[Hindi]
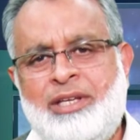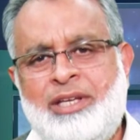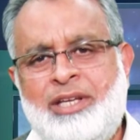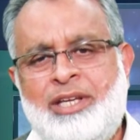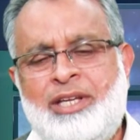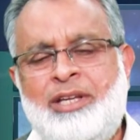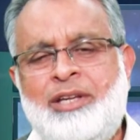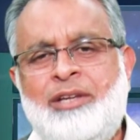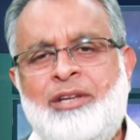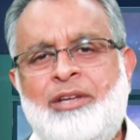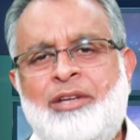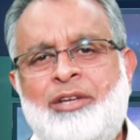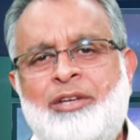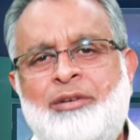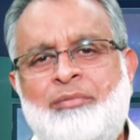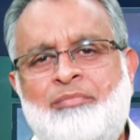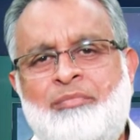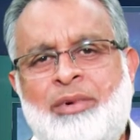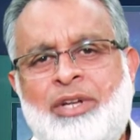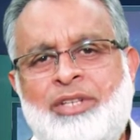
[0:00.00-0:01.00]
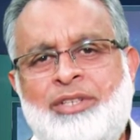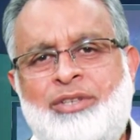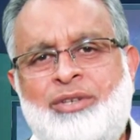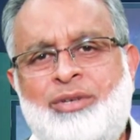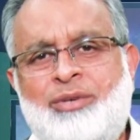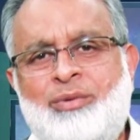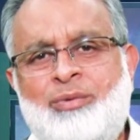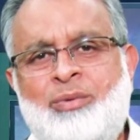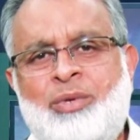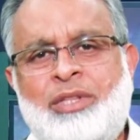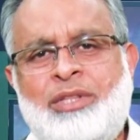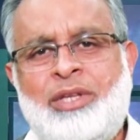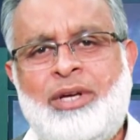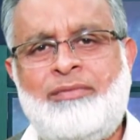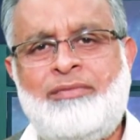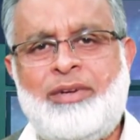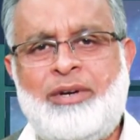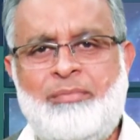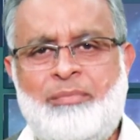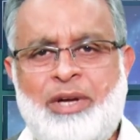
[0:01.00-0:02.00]
एक मंशूर अता
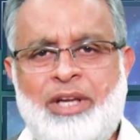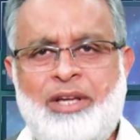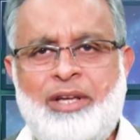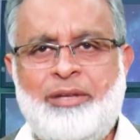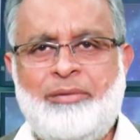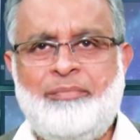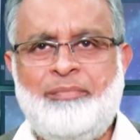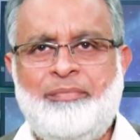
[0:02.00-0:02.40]
फरमाया